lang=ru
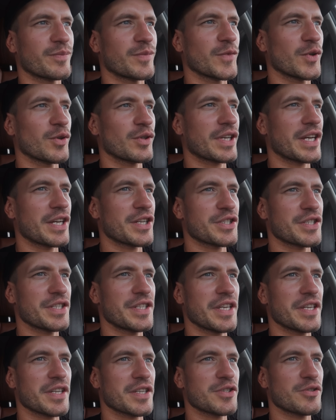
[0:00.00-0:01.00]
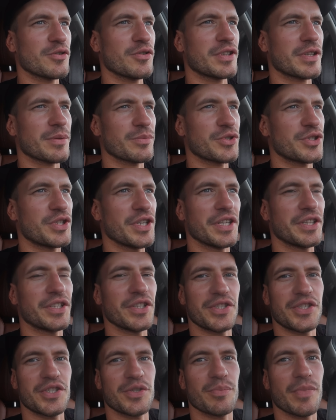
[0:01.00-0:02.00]
Но он, конечно, денег стоит, там
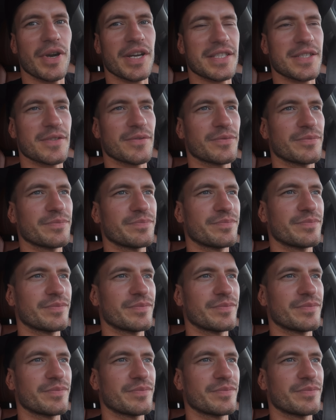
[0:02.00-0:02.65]
4000 баксов.